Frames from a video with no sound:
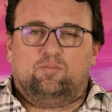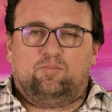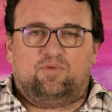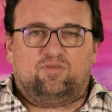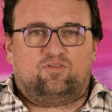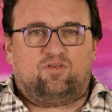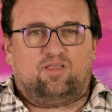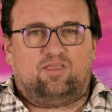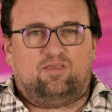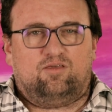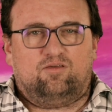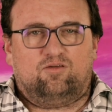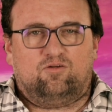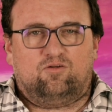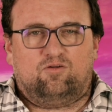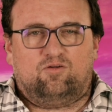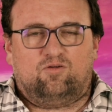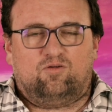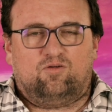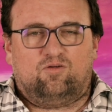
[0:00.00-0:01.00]
Mas olha,
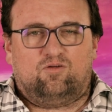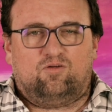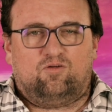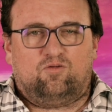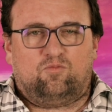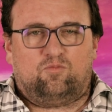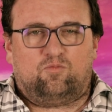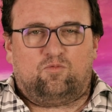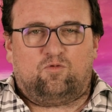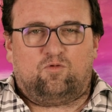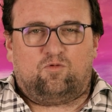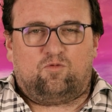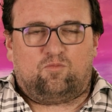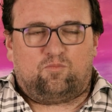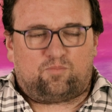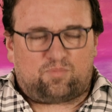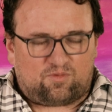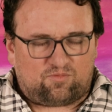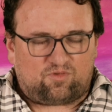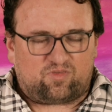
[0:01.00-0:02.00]
o
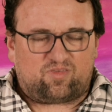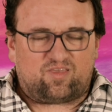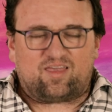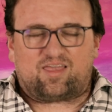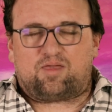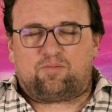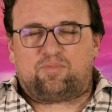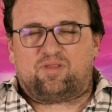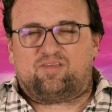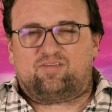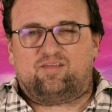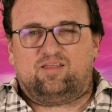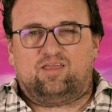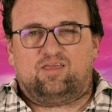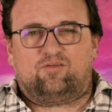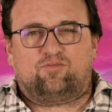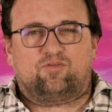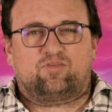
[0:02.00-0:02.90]
para você que é brasileiro,